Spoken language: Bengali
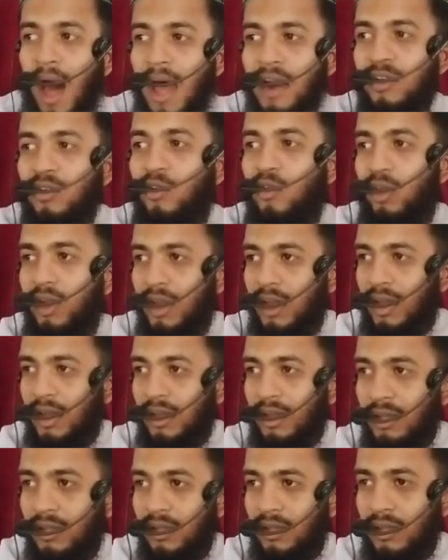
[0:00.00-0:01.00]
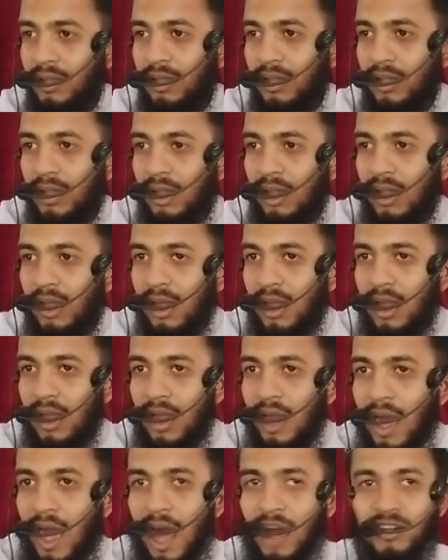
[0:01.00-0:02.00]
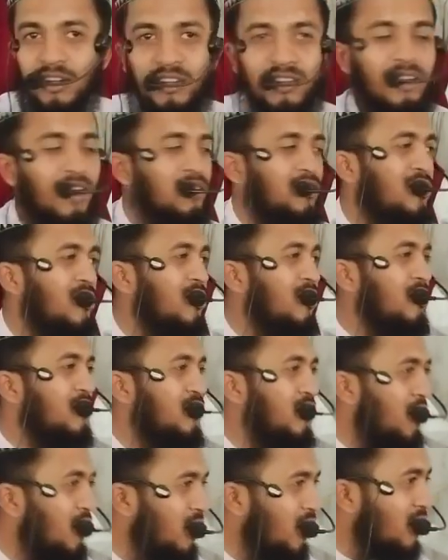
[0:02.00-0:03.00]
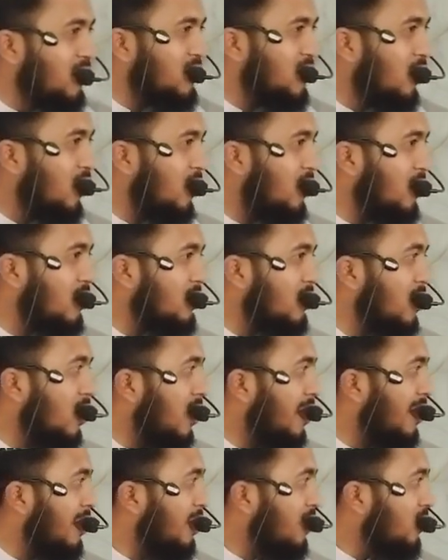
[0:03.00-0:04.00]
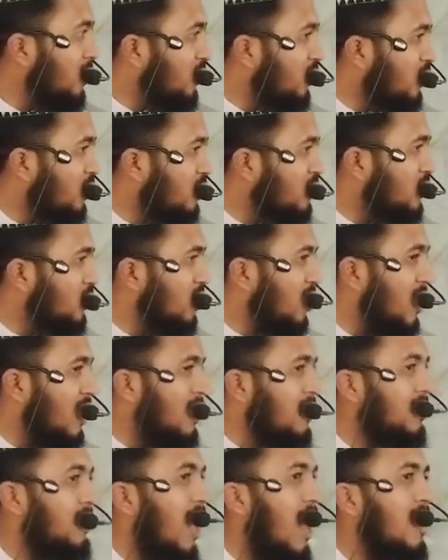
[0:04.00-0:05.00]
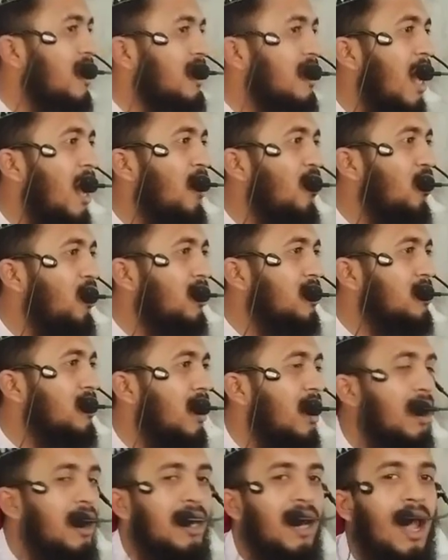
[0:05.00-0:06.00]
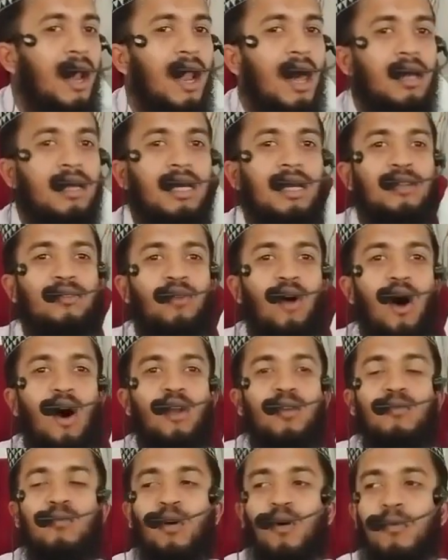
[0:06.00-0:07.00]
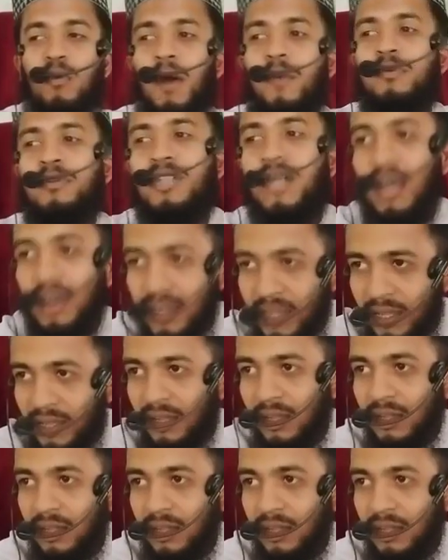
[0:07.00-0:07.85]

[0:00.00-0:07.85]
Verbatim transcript: মার করে একশত ষোলো জন হুজুরের তালিকা করেছে ইরা নাকি ধর্ম ব্যবসায়ী